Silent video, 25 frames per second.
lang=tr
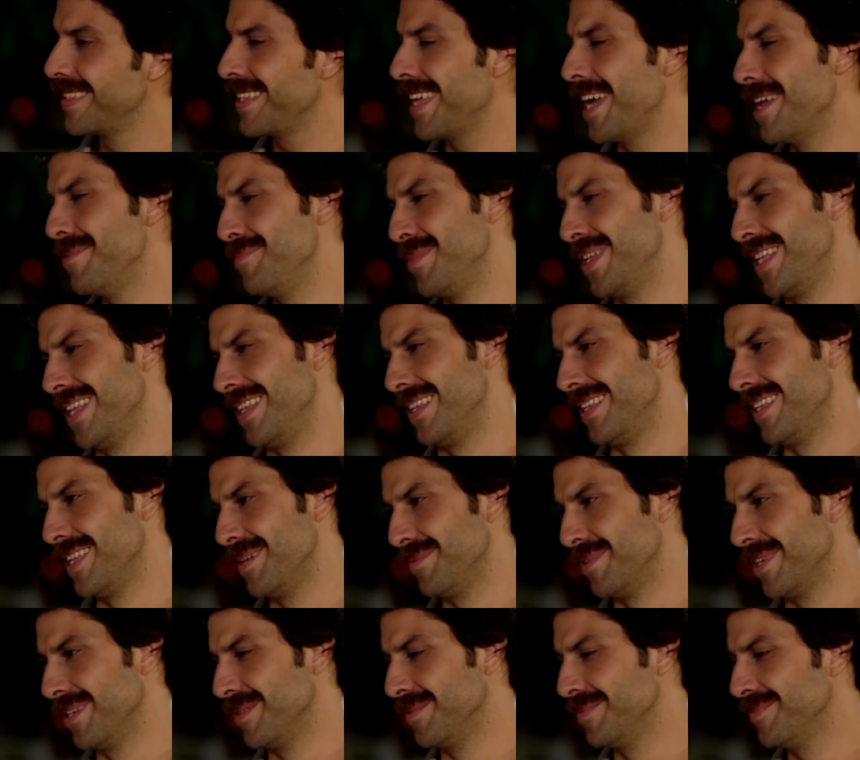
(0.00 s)
gelme dedin
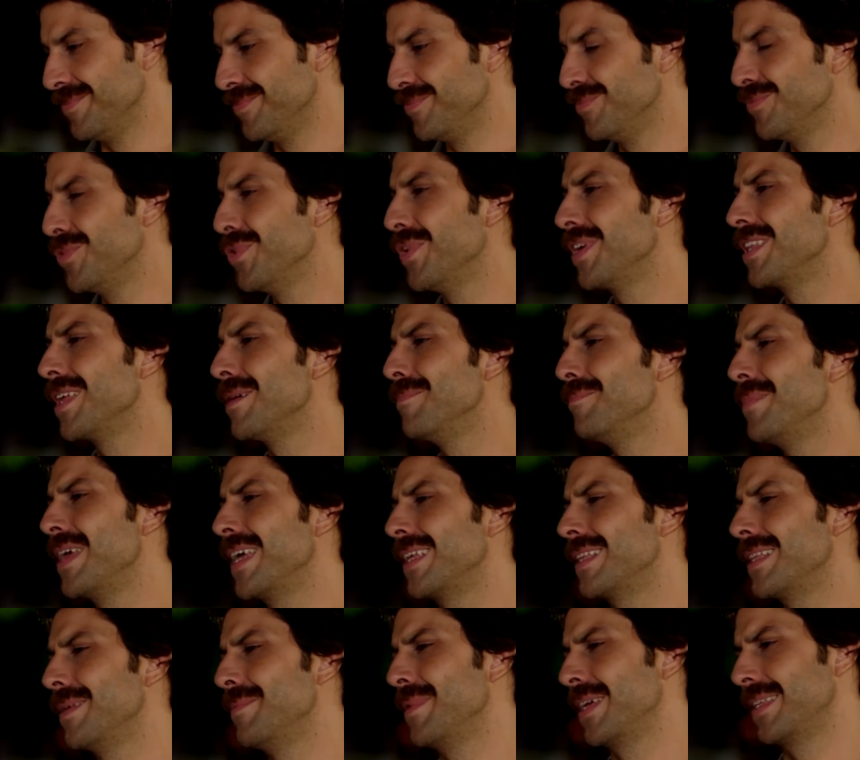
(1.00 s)
ama bu adam
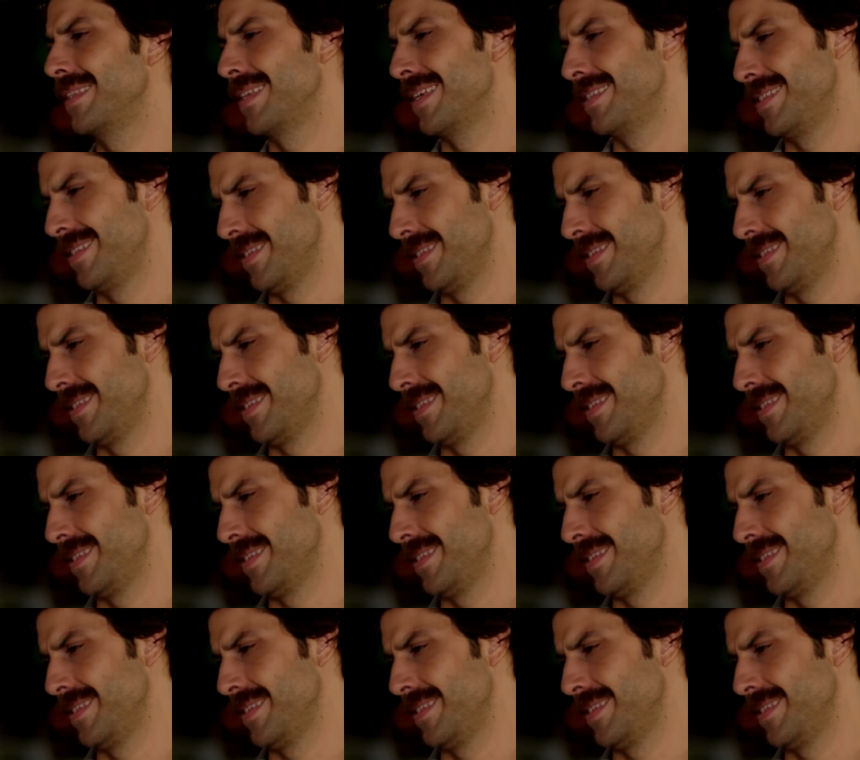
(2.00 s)
beklemekten